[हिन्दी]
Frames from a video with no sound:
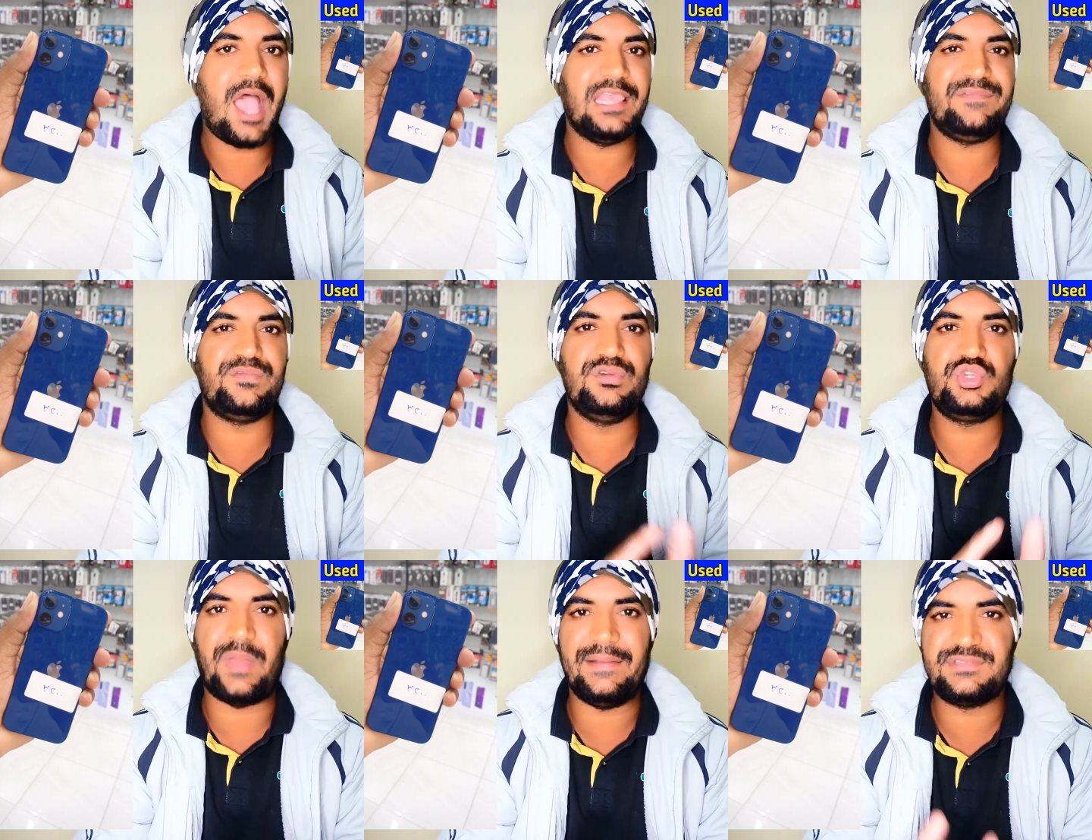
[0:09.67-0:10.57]
आईफोन
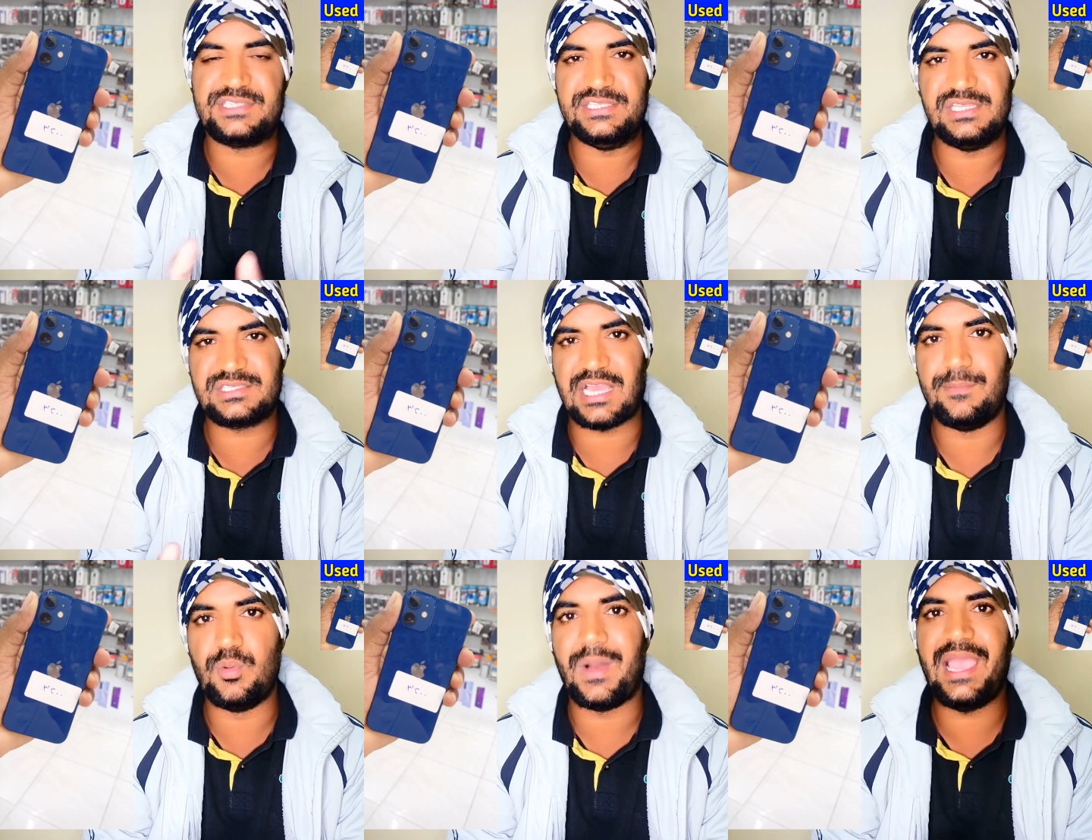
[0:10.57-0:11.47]
12 सीरीज का
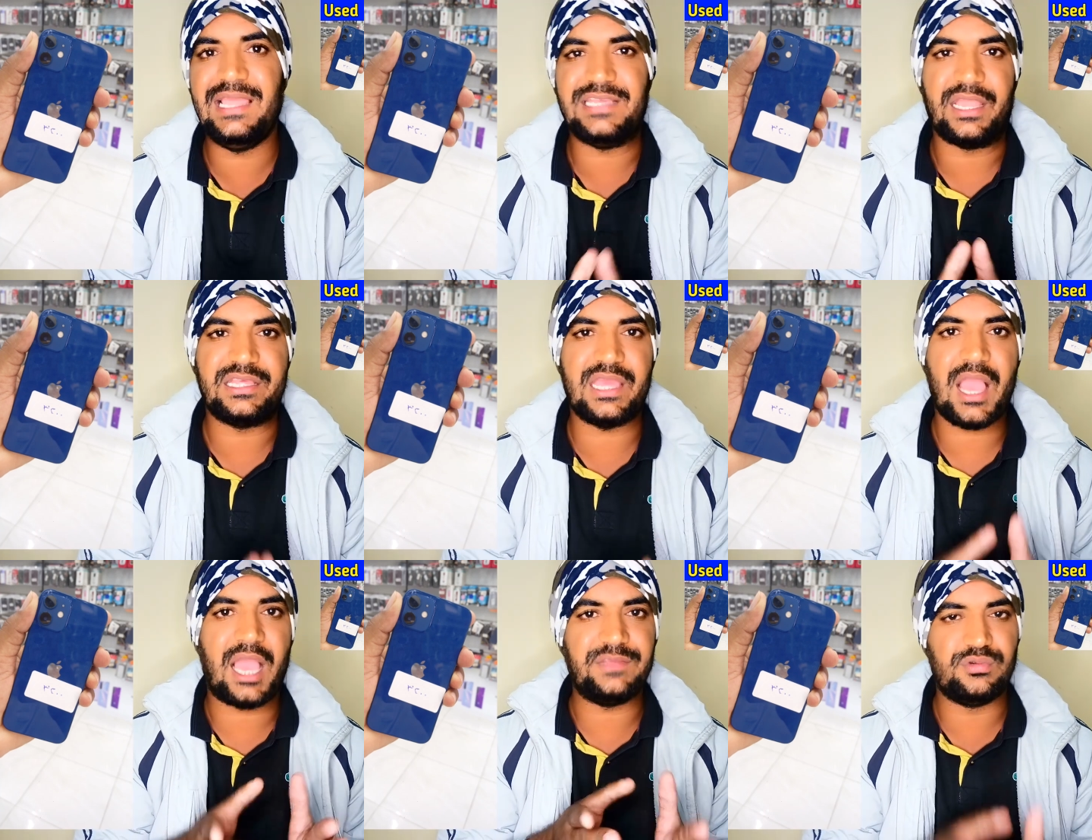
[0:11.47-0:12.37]
मोबाइल यानी कि
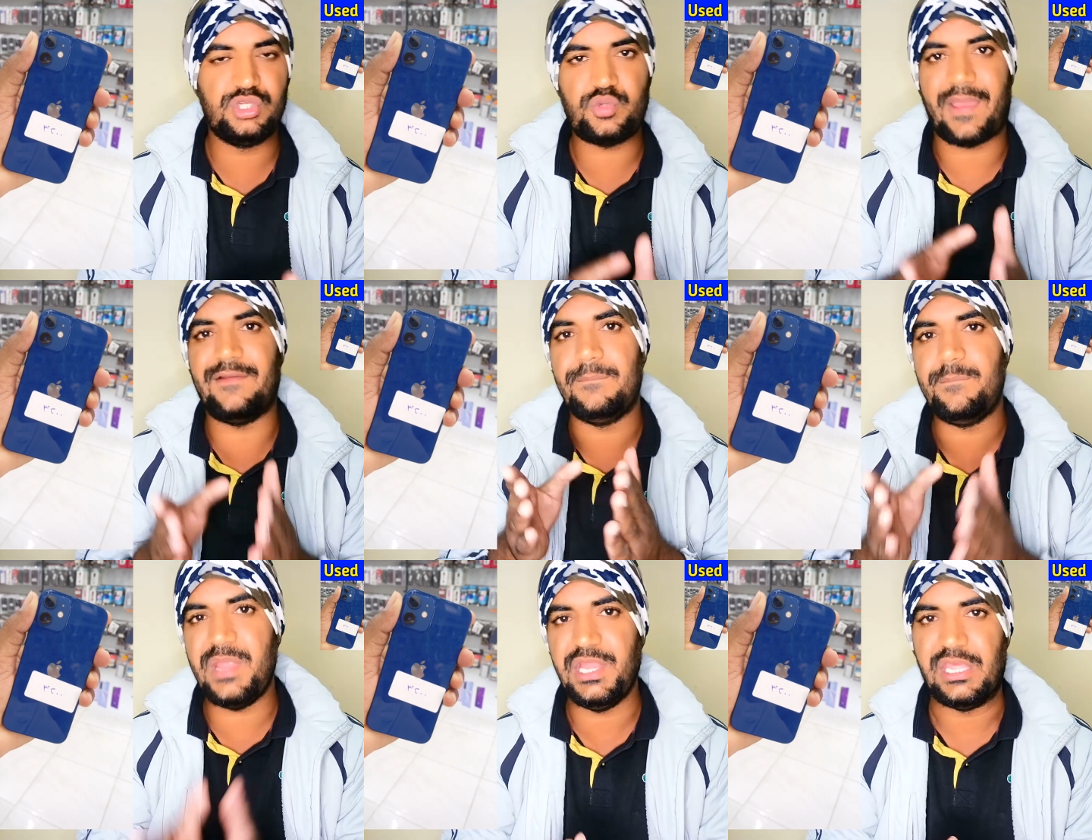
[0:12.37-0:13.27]
आईफोन 12
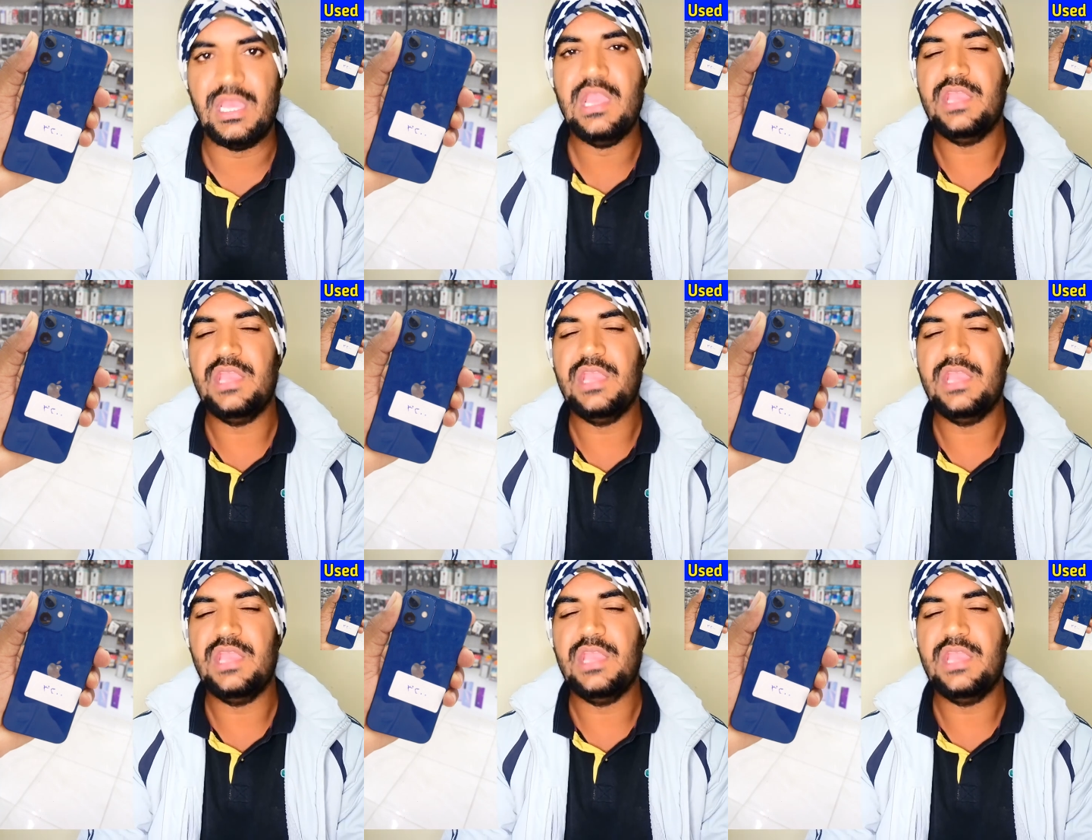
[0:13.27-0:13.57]
मिनी